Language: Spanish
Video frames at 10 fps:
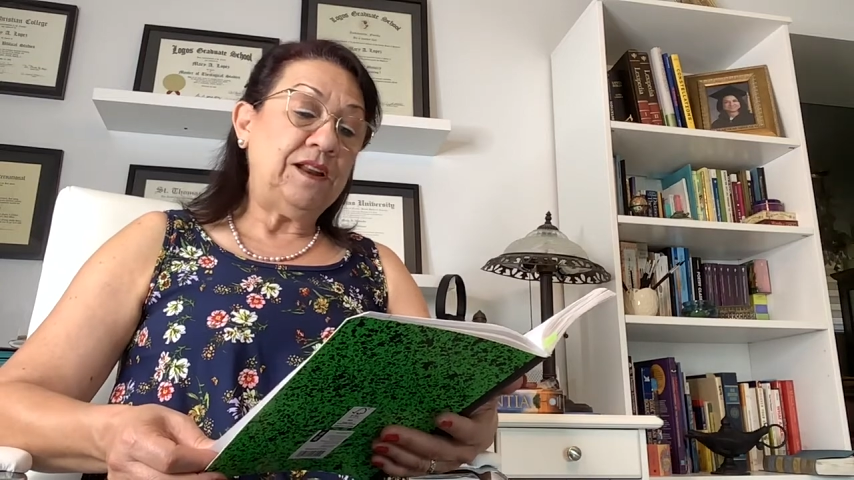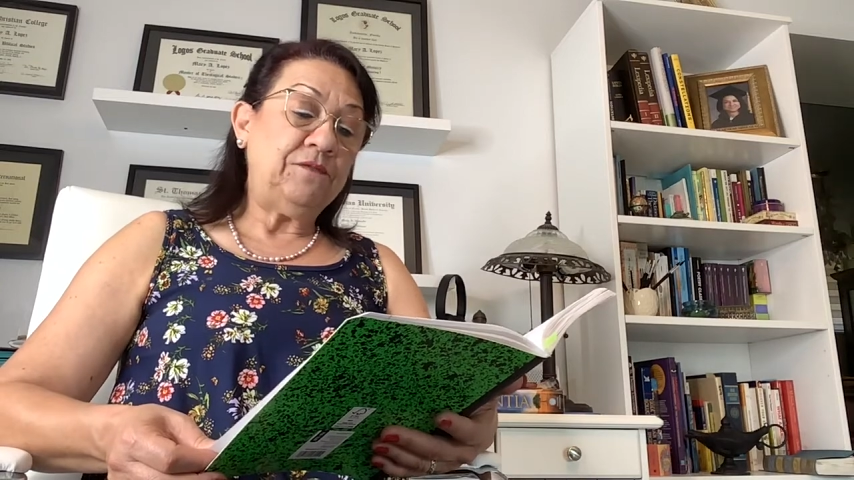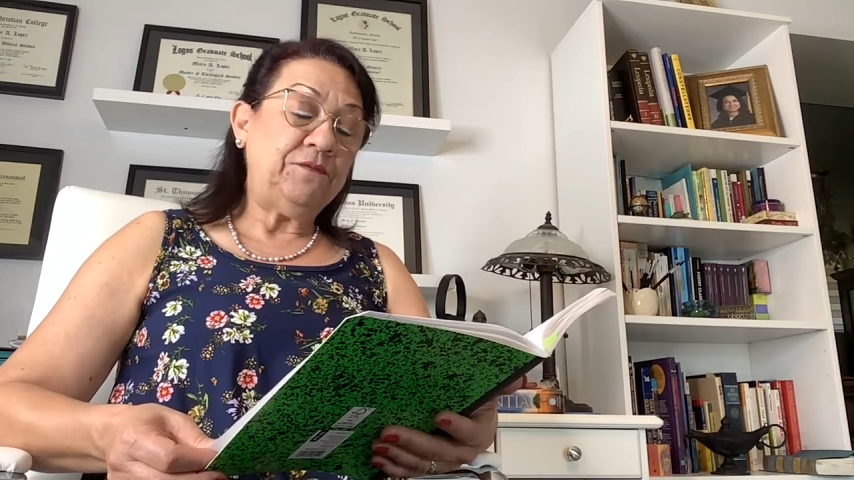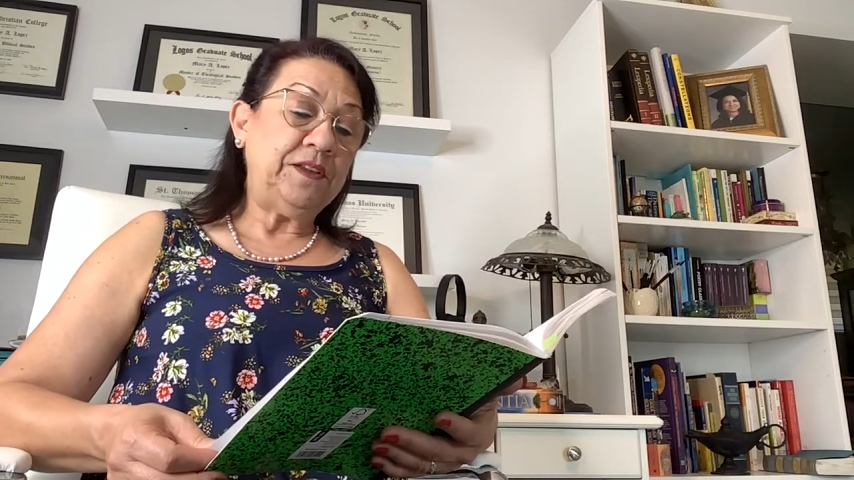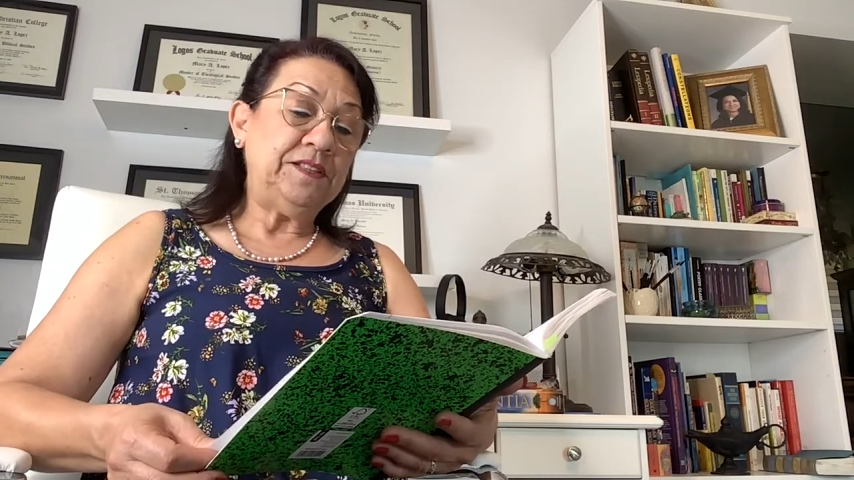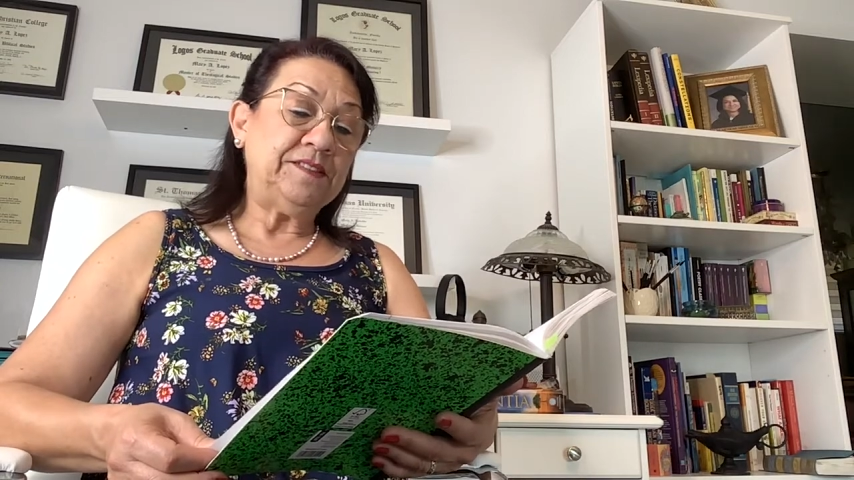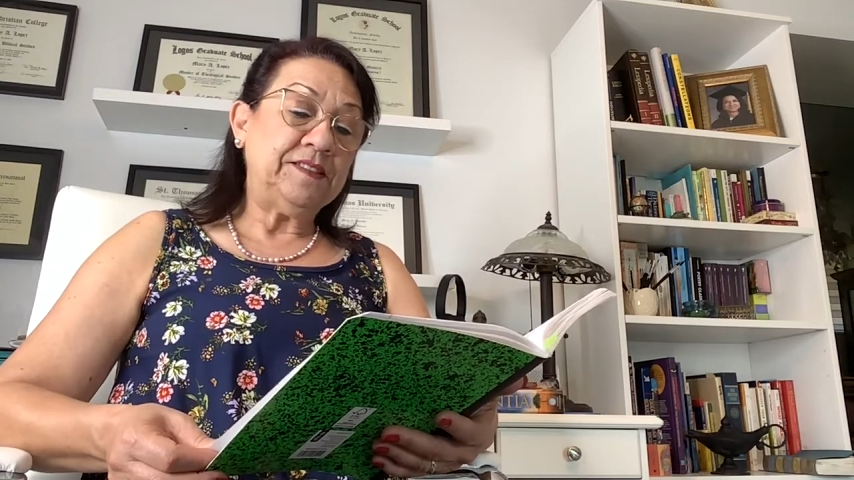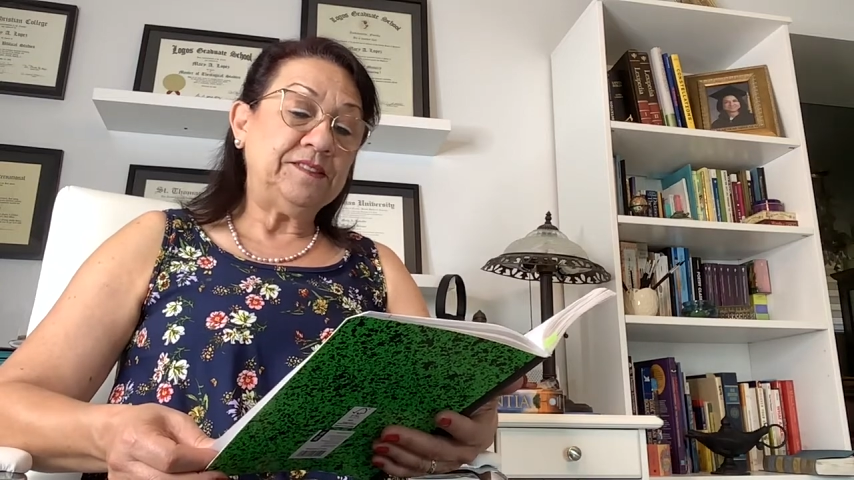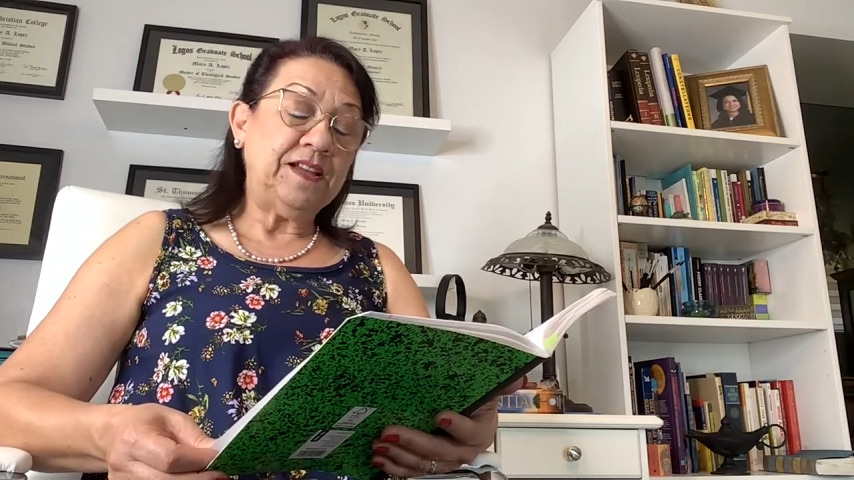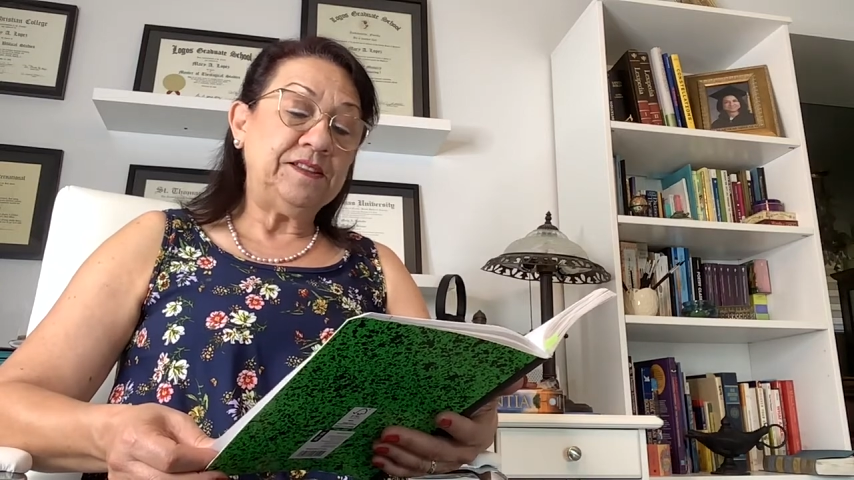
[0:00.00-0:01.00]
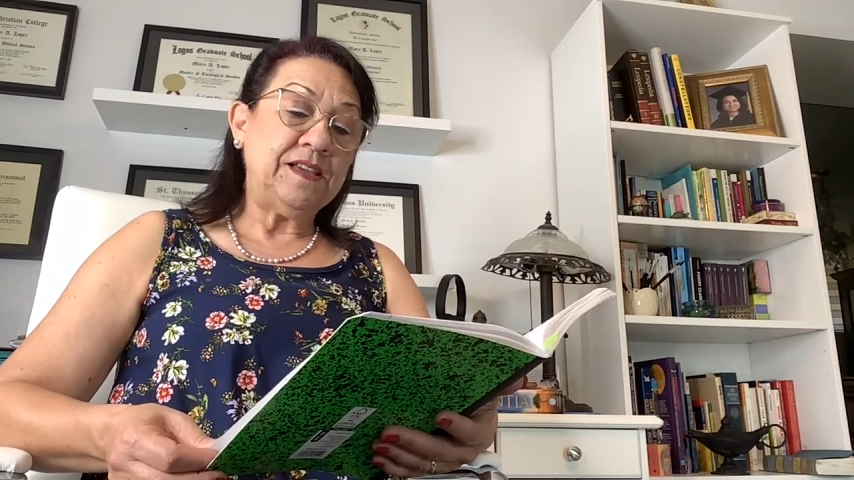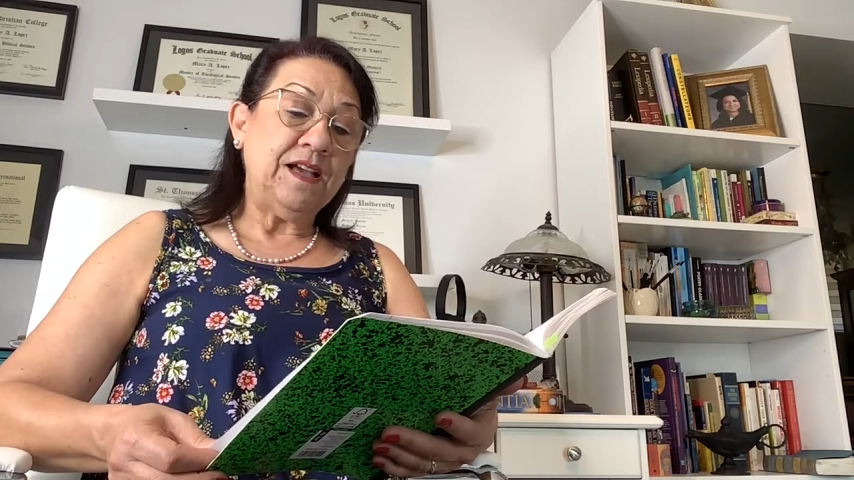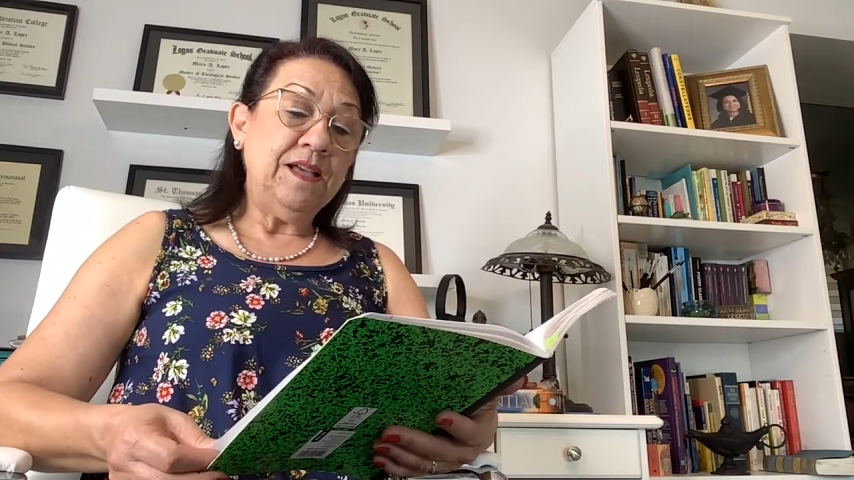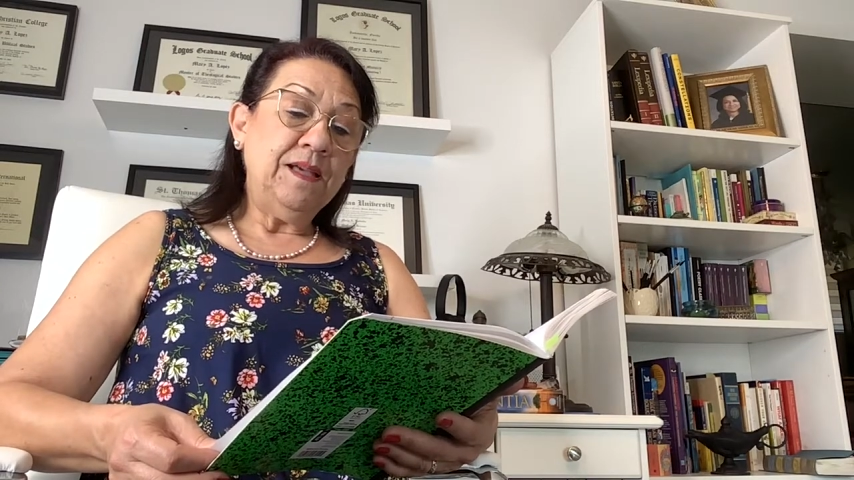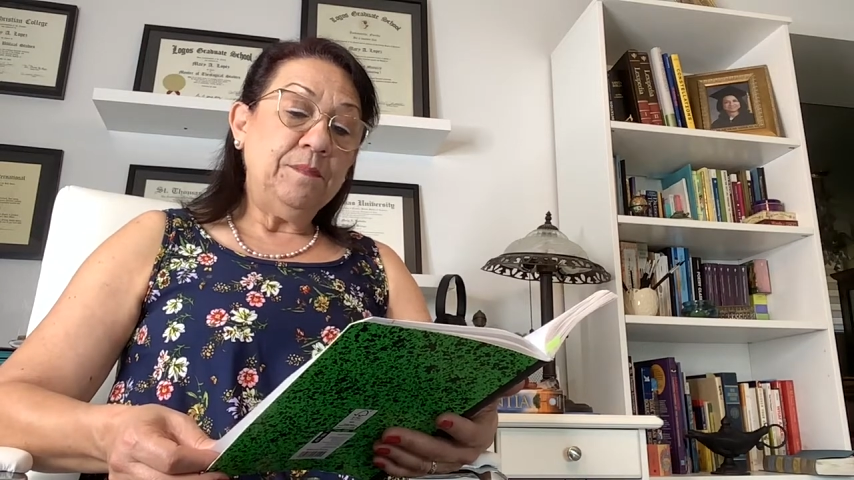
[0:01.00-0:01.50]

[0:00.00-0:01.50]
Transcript: la fe necesaria